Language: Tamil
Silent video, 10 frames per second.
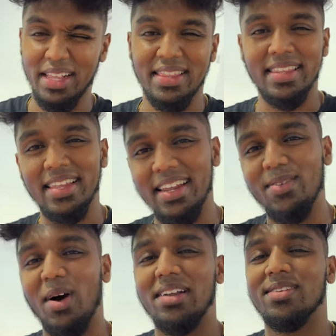மந்த்லி
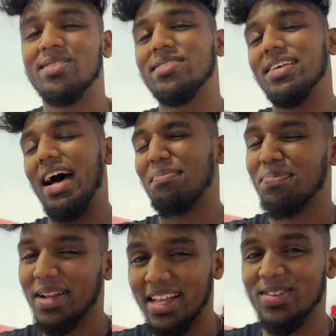ஒன்ஸ்
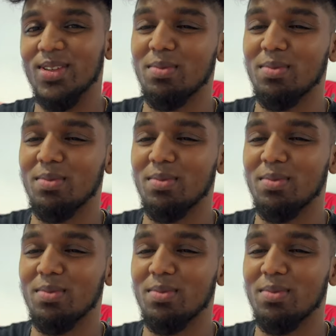அப்படி தான் சுத்தம்